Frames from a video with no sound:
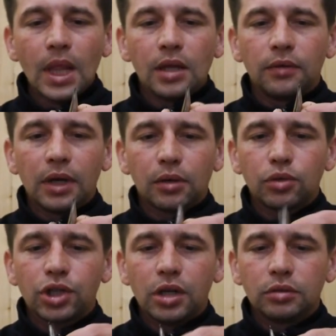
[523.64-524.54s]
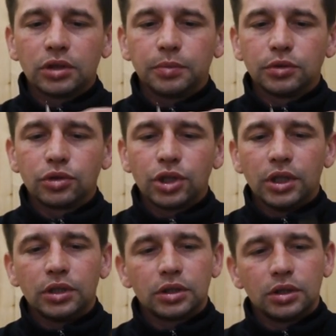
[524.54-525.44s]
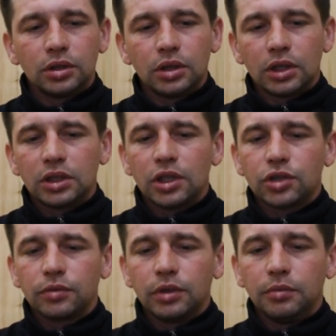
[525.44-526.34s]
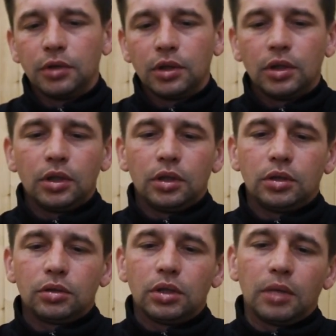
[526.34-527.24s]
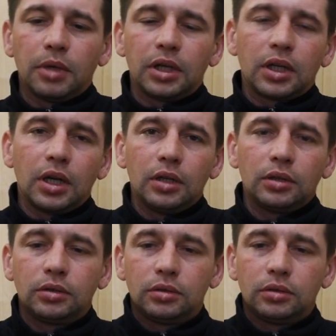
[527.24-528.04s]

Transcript: Два крючка у нас получается. Насаживаем сюда малька.